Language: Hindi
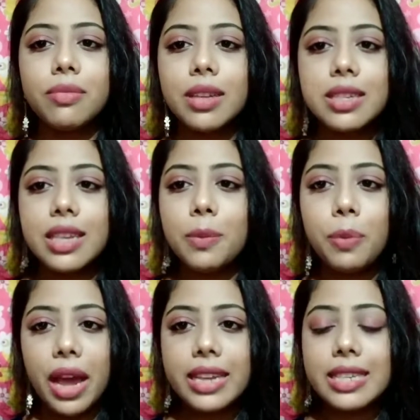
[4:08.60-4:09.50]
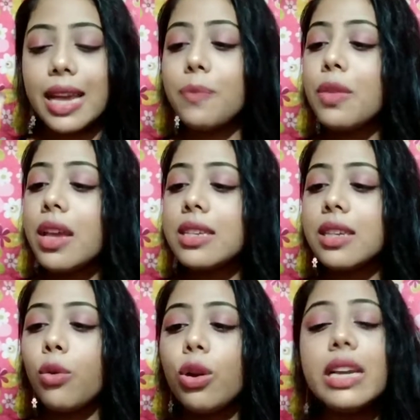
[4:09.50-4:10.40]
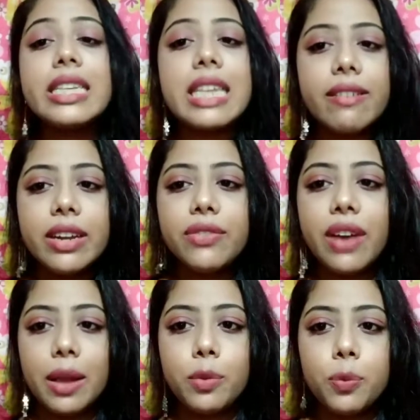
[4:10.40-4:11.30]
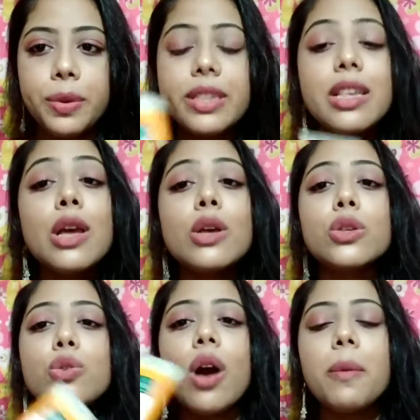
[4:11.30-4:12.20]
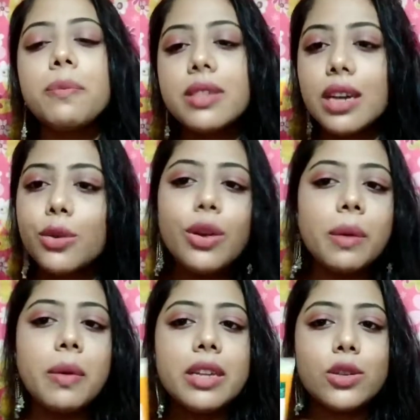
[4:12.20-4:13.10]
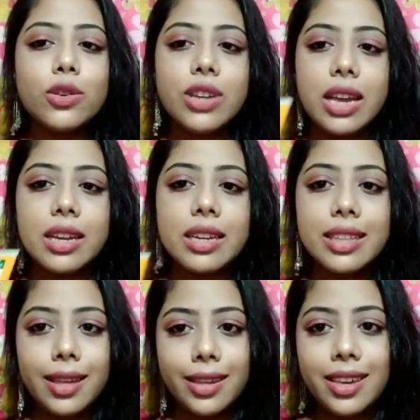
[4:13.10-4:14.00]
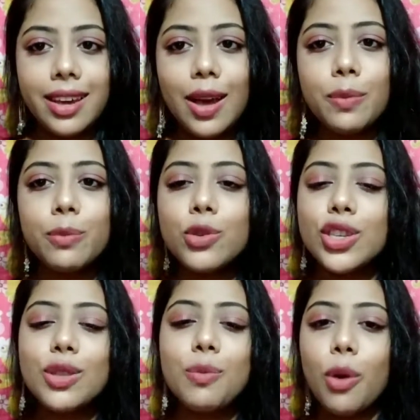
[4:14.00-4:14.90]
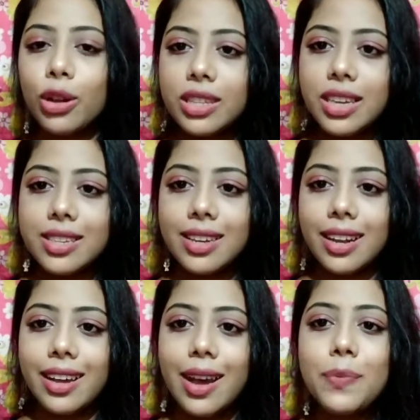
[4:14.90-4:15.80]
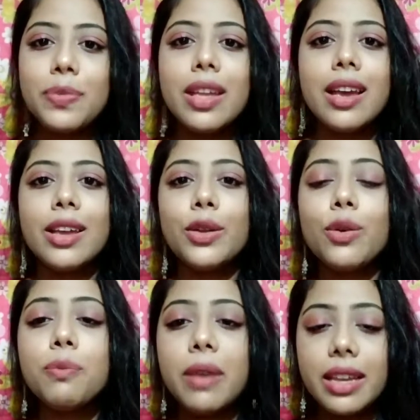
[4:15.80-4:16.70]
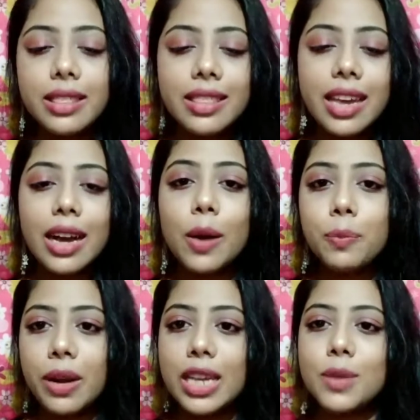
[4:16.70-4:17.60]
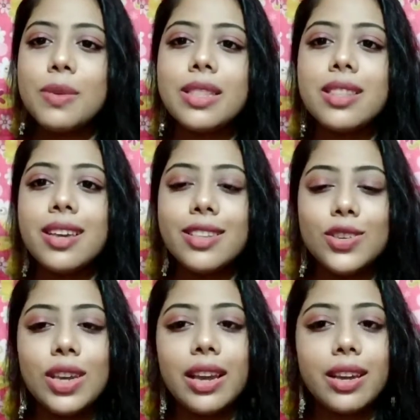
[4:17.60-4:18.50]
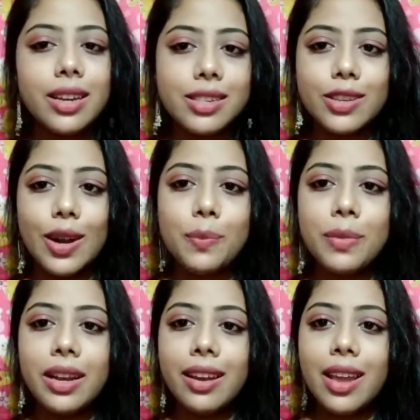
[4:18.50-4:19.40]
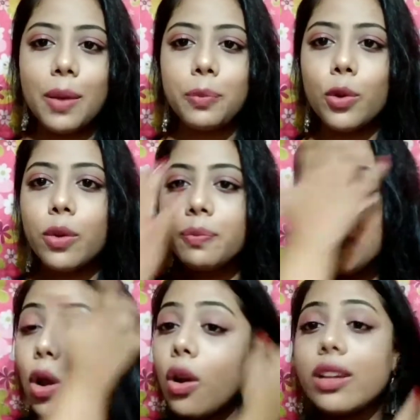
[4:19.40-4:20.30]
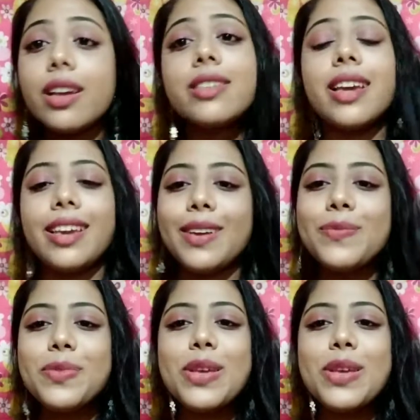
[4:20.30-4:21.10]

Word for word: इसकी प्राइस है ओनली सेवेंटी फाइव रुपीज़ सो आप ज़रूर एक बार इसको ट्राई करके देखिएगा मुझे तो बहुत ही अच्छा लगा यू you नो know, इतनी कम प्राइस में इतनी अच्छी एक स्क्रब मिल रही है आपको और क्या चाहिए